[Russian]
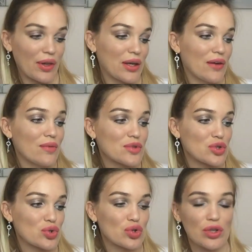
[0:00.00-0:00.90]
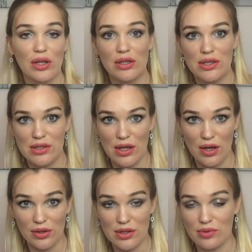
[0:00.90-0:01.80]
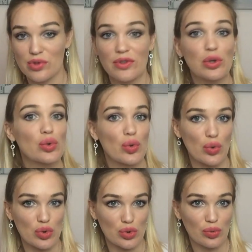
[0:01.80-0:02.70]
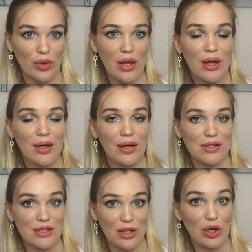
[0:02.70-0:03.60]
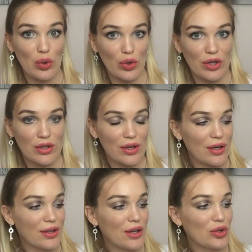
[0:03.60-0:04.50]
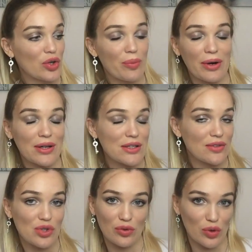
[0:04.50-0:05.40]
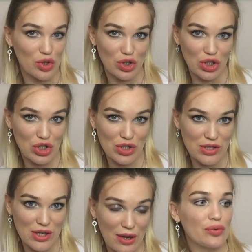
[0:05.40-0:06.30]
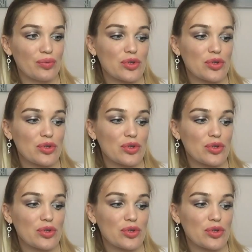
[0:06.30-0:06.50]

Я вам скажу, что я нанесла на свою светлую кожу, хотела легенькое, да, но я проходила все равно даже 3 часа.